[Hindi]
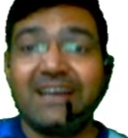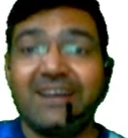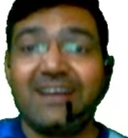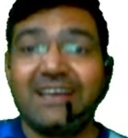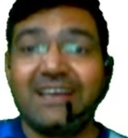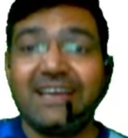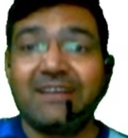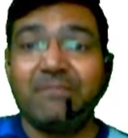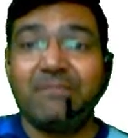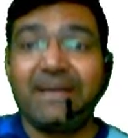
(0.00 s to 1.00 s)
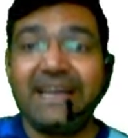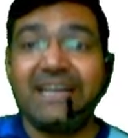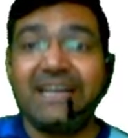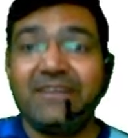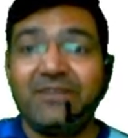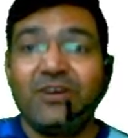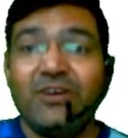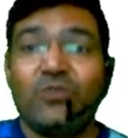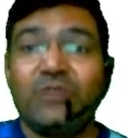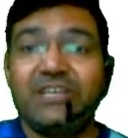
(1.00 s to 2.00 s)
लगा के कंपेरेटिव
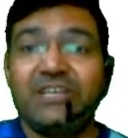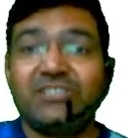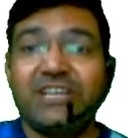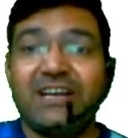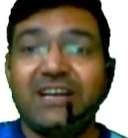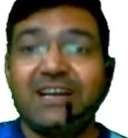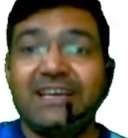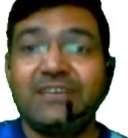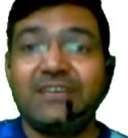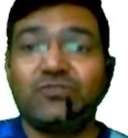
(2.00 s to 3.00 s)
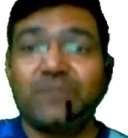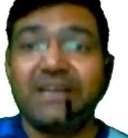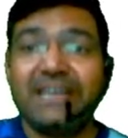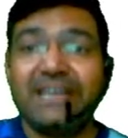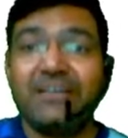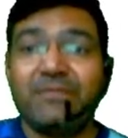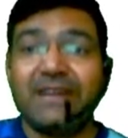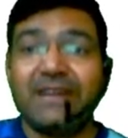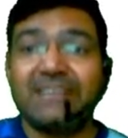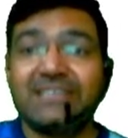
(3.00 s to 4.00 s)
और ई एस टी लगा के सुपरलेटिव
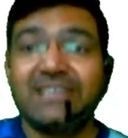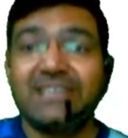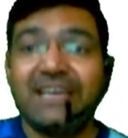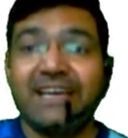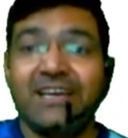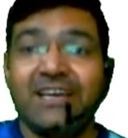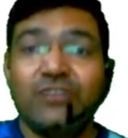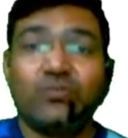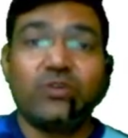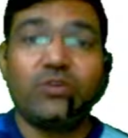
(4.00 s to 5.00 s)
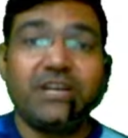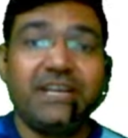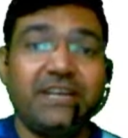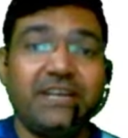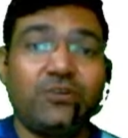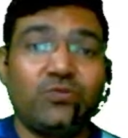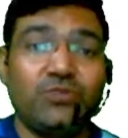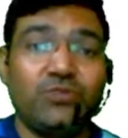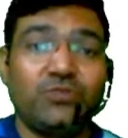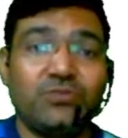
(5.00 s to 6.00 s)
बना सकते हैं तो वुड नीड टू
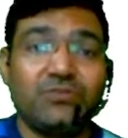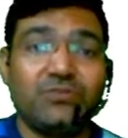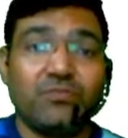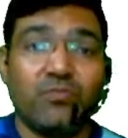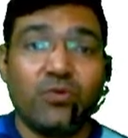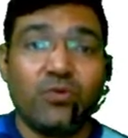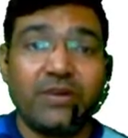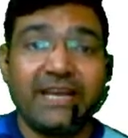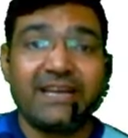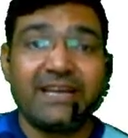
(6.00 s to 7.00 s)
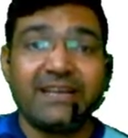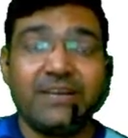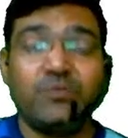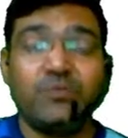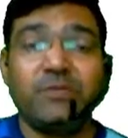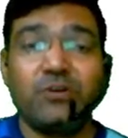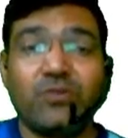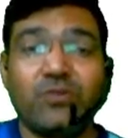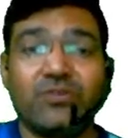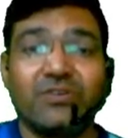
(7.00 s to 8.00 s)
यूज मोर हेयर इट वुड बी रॉन्ग